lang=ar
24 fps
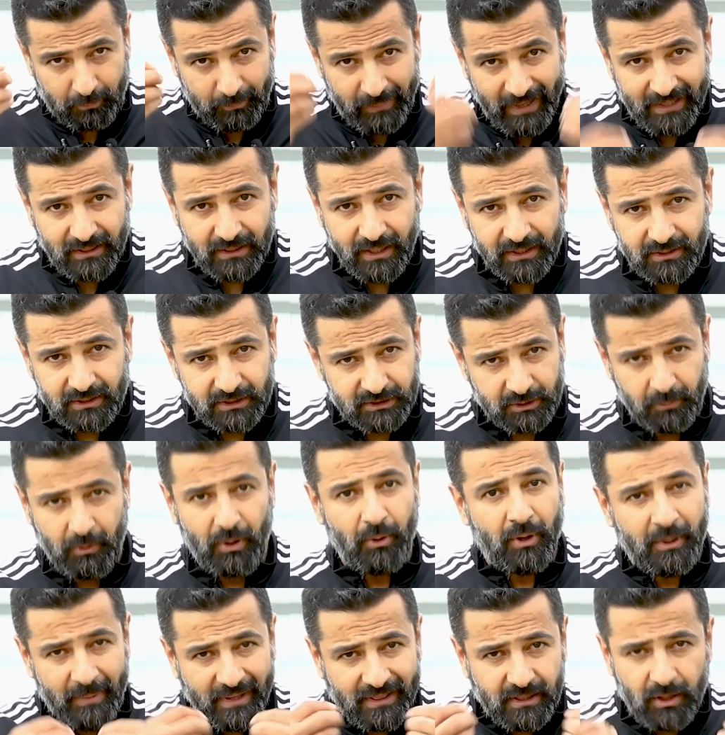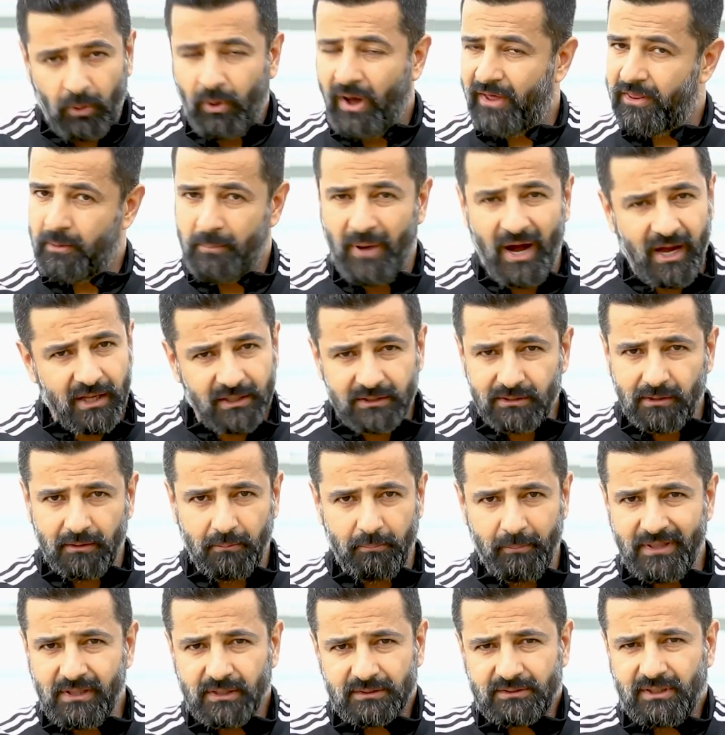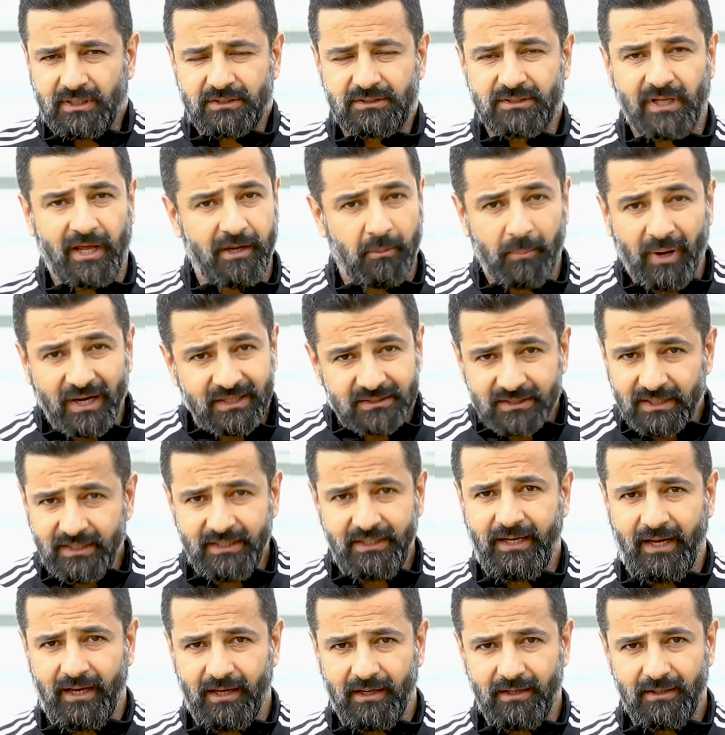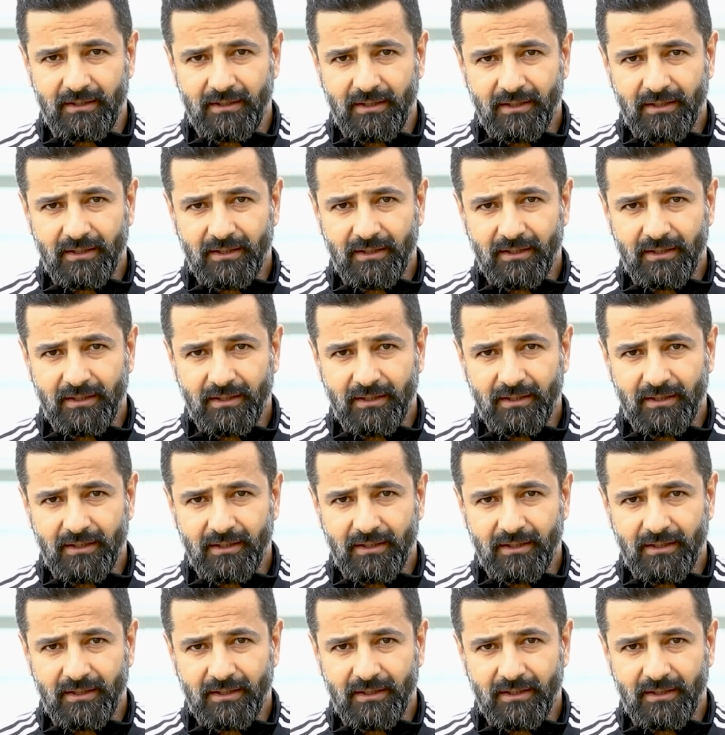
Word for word: بدله إيه، بدله وهذه ما هي بدله تخسيس هذه ما هي صحيحه